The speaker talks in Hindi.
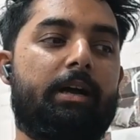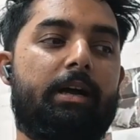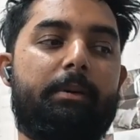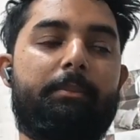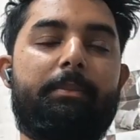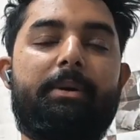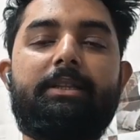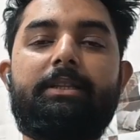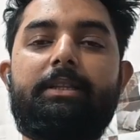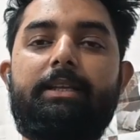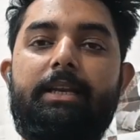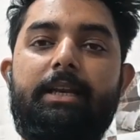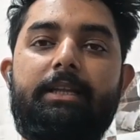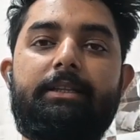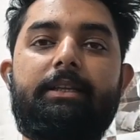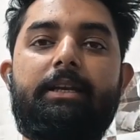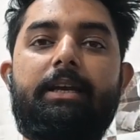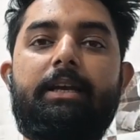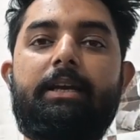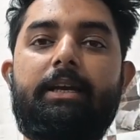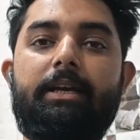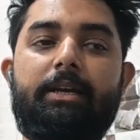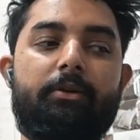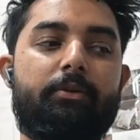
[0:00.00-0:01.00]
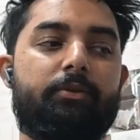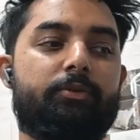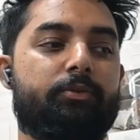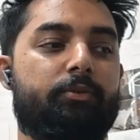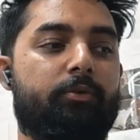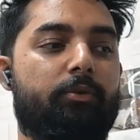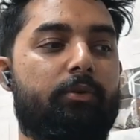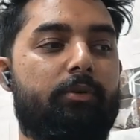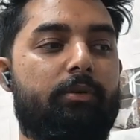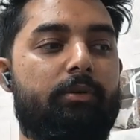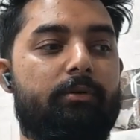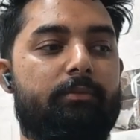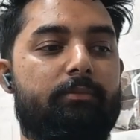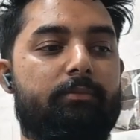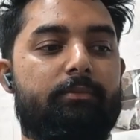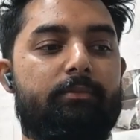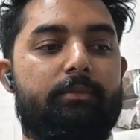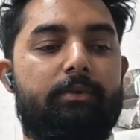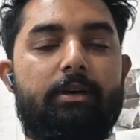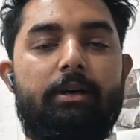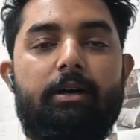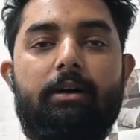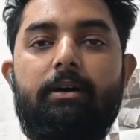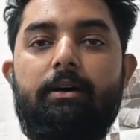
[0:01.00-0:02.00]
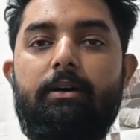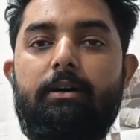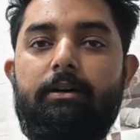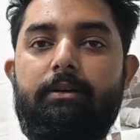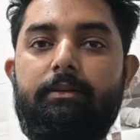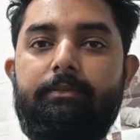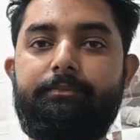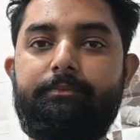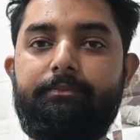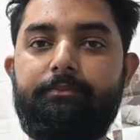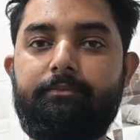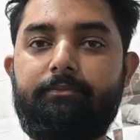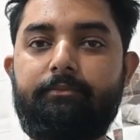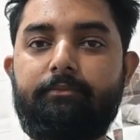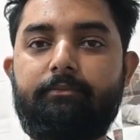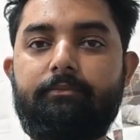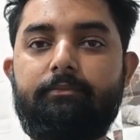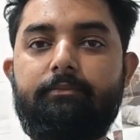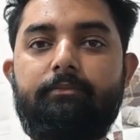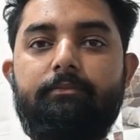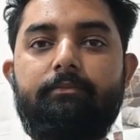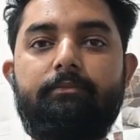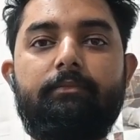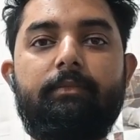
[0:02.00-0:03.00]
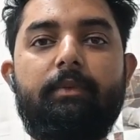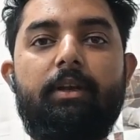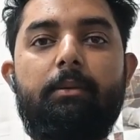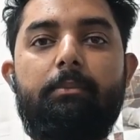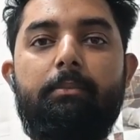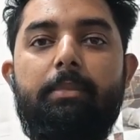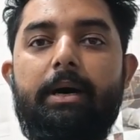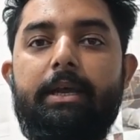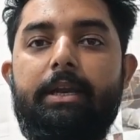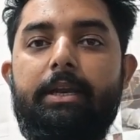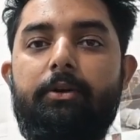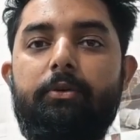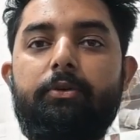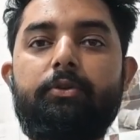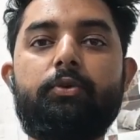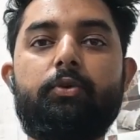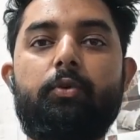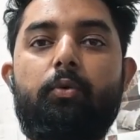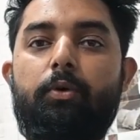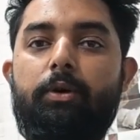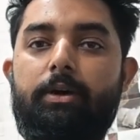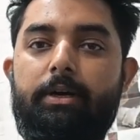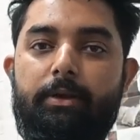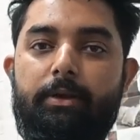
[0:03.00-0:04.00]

अब मैं धीरे धीरे करके उसको आ, पानी को सोख